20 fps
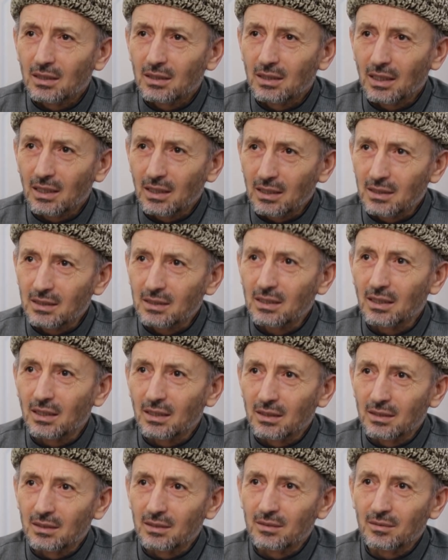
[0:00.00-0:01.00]

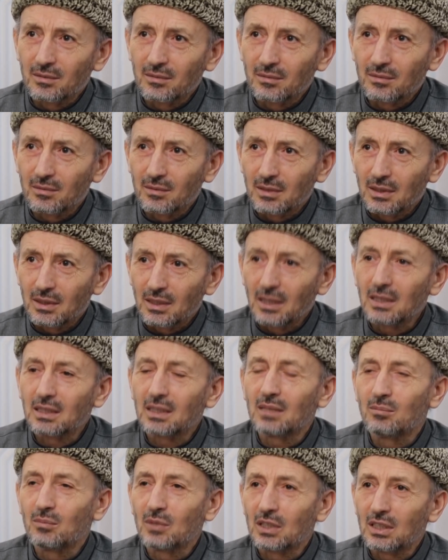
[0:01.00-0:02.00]
Дагестан
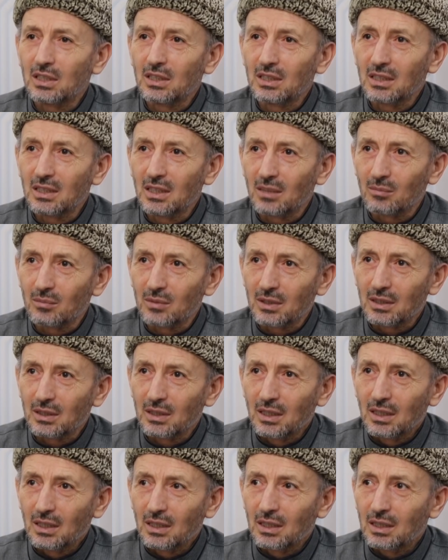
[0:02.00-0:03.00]
этими книгами,
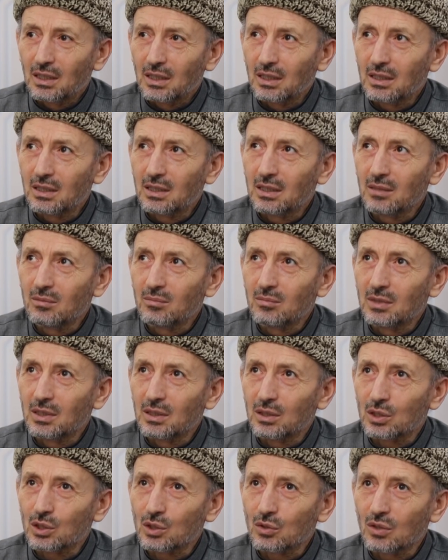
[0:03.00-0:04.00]

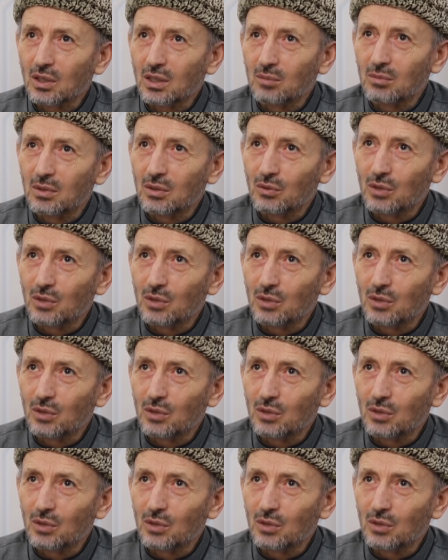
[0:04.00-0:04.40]
этими своими